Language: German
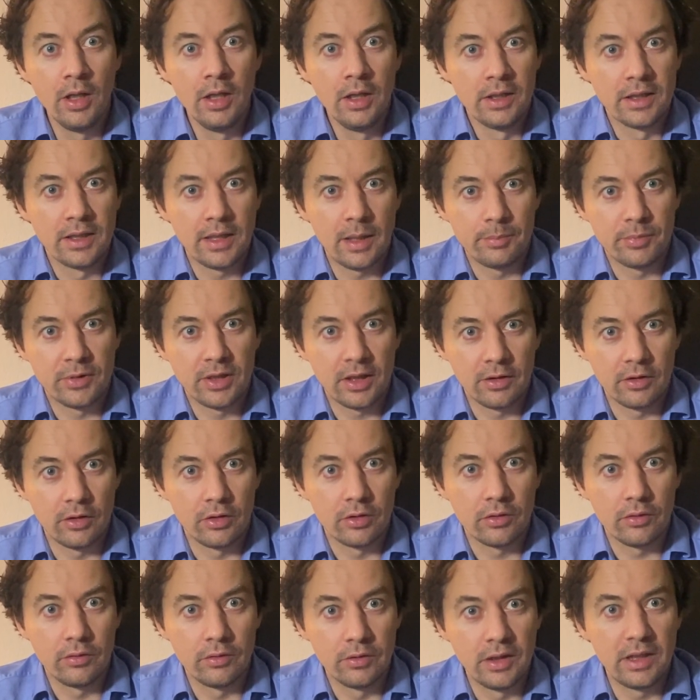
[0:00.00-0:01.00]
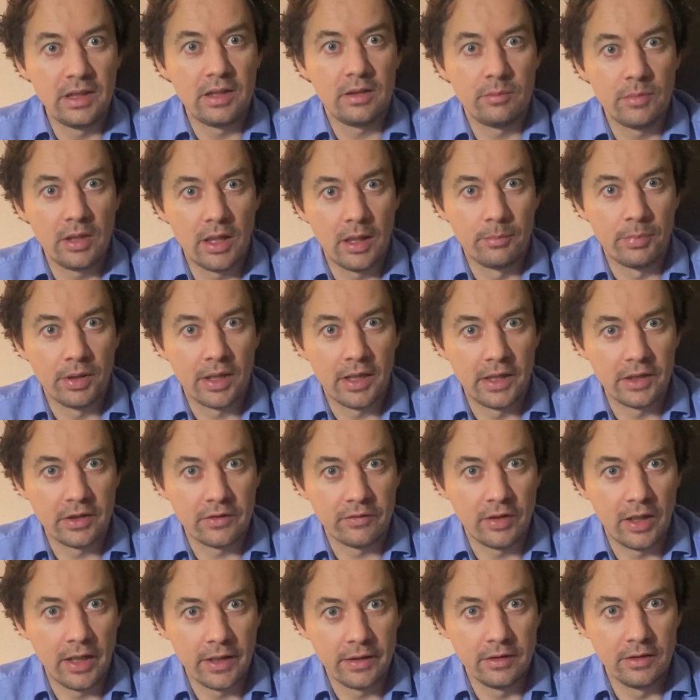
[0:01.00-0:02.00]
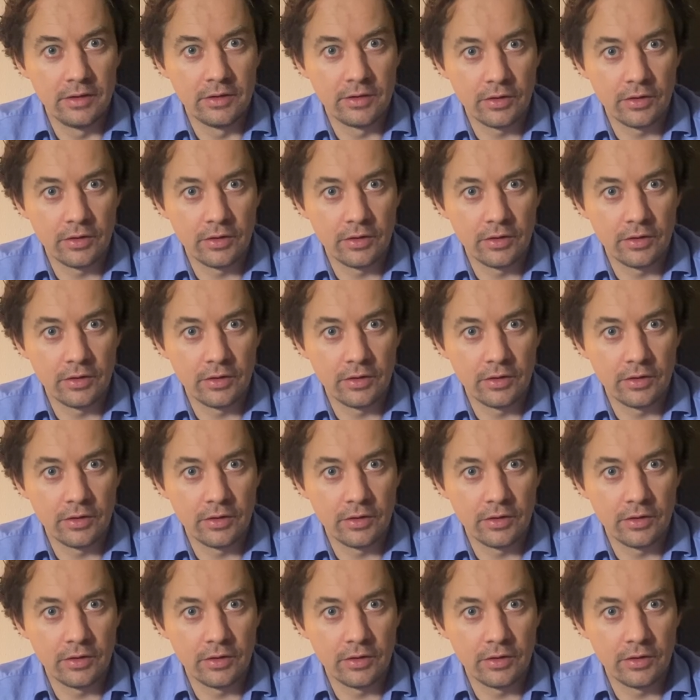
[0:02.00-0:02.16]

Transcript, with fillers: Ich habe dann auch nicht mehr am Preis verhandelt,